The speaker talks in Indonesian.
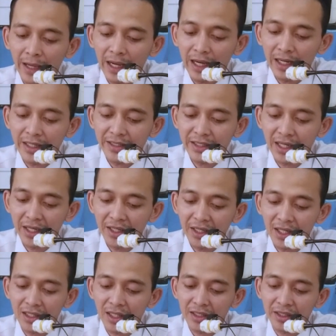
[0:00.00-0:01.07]
alaika ing
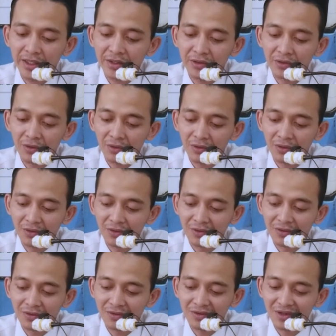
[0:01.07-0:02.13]
ngatasé
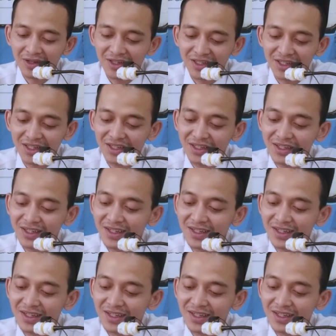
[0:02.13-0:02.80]
siro wis eh,